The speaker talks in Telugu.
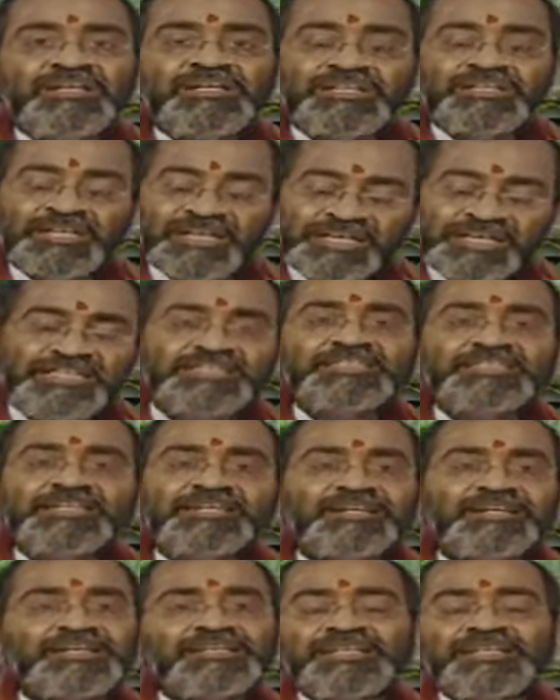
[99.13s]
ఇది
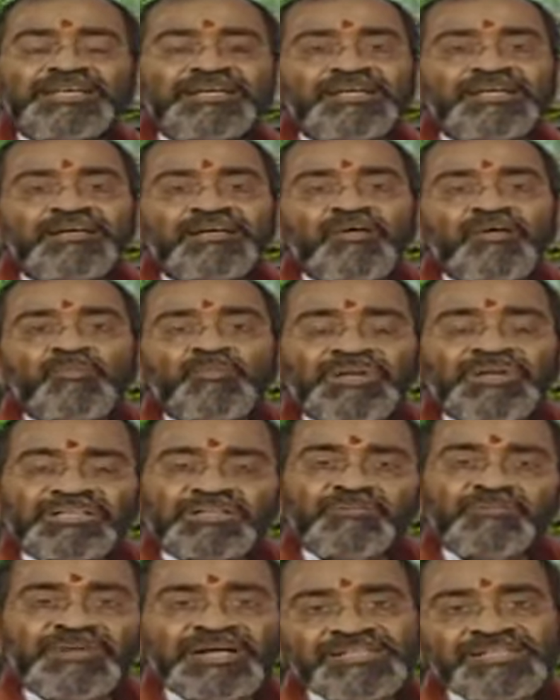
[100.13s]
గ్రహించినట్లయితే ప్రతి